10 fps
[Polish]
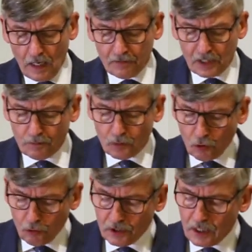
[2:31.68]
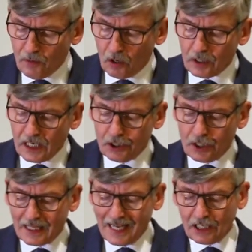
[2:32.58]
W tym trudnym
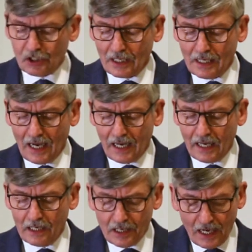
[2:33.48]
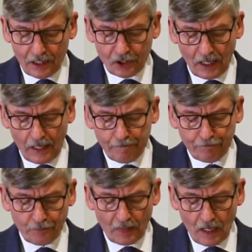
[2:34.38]
okresie także dla Eliasza
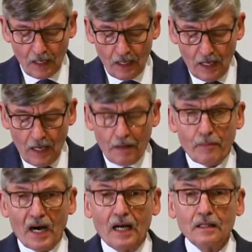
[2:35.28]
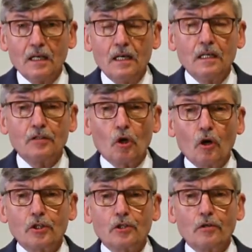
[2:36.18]
Pan,
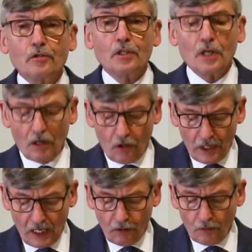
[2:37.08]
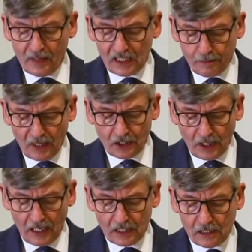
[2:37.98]
troszcząc się o jego
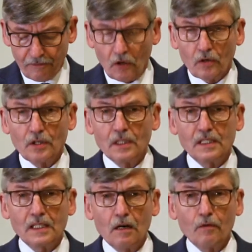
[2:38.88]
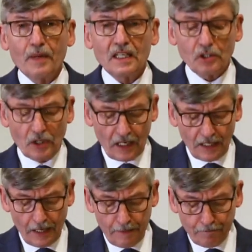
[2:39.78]
bezpieczeństwo i
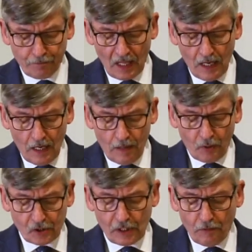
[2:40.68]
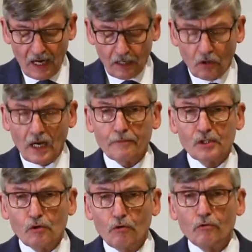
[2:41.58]
zaopatrzenie, posyła go na
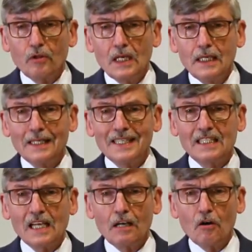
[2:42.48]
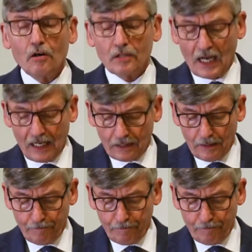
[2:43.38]
wschód za Jordan,